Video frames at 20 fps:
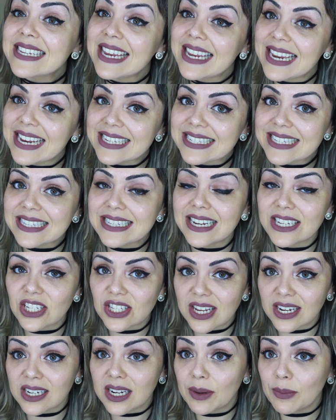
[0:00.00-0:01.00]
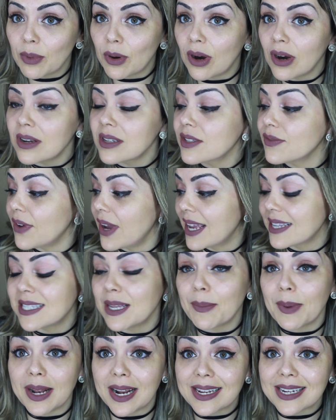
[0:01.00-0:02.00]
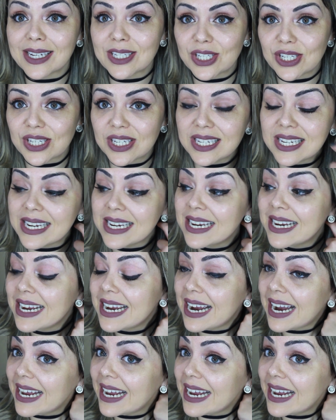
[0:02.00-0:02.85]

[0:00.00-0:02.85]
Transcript: Quem é assinante da Globox vai receber na caixinha.